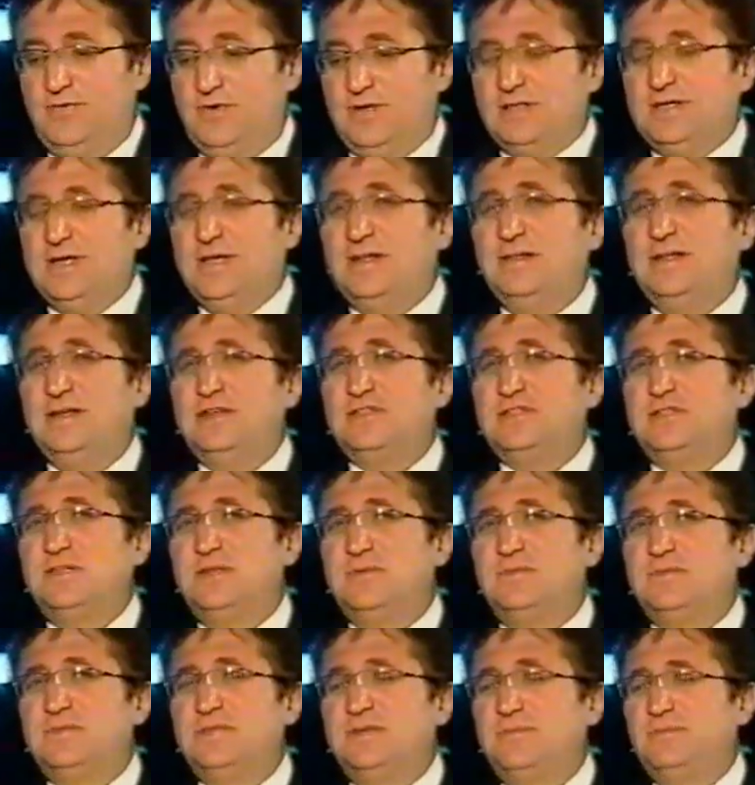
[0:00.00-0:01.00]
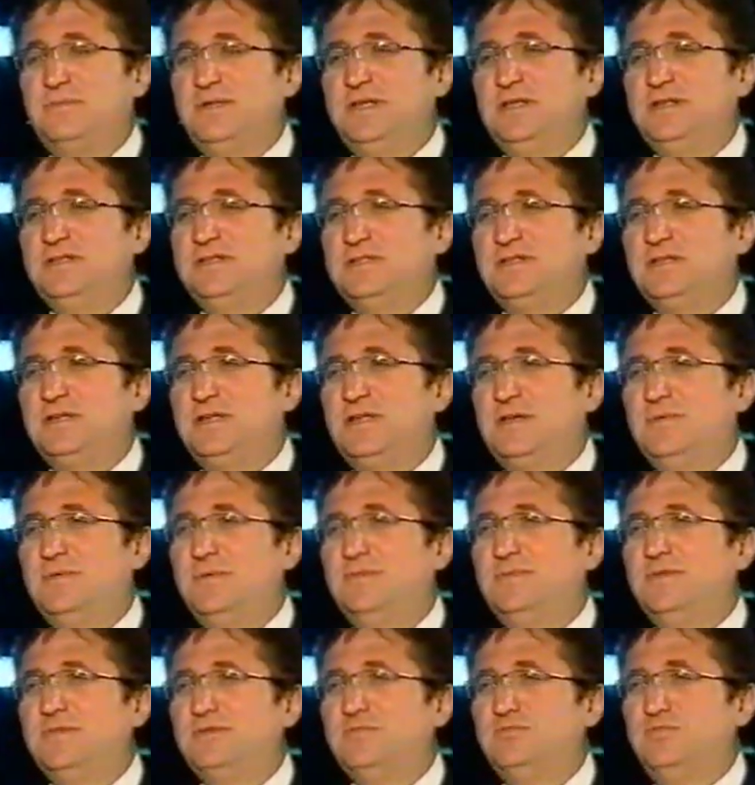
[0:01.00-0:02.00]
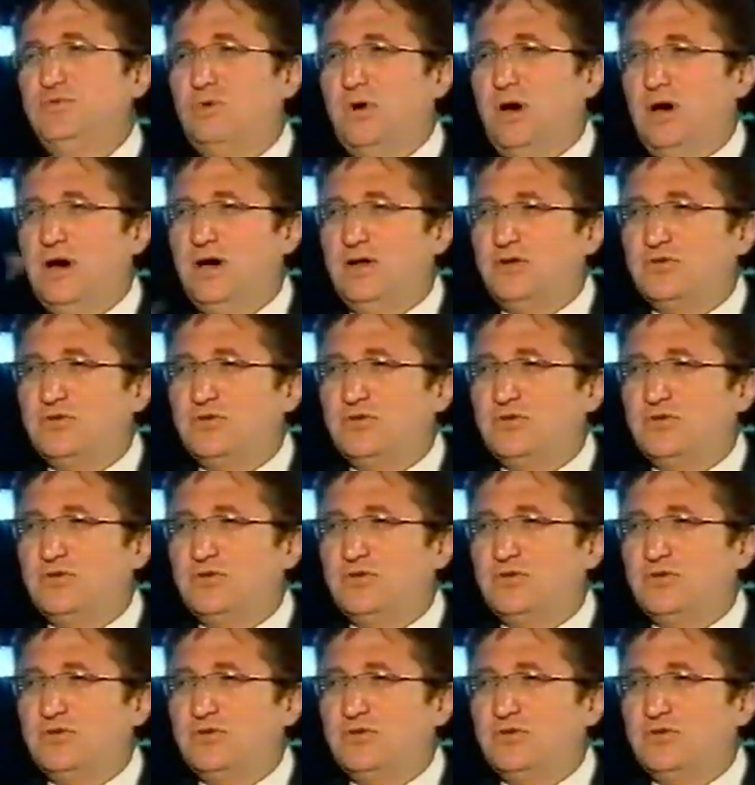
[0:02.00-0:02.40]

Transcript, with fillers: Vatandaşlarımızdan birinci talebimiz bu